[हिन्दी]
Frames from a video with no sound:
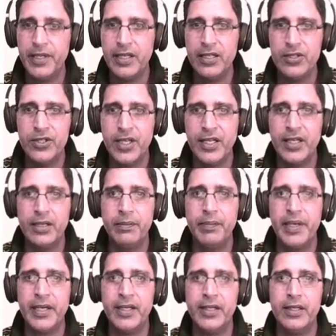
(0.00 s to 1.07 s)
आप देख
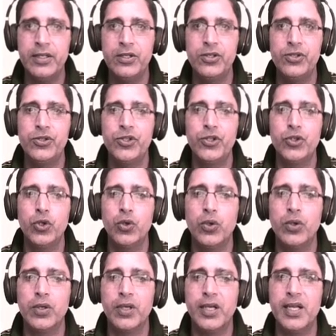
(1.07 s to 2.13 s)
लीजिएगा बेटा ये
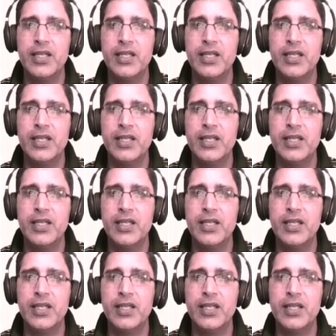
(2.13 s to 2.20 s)
जो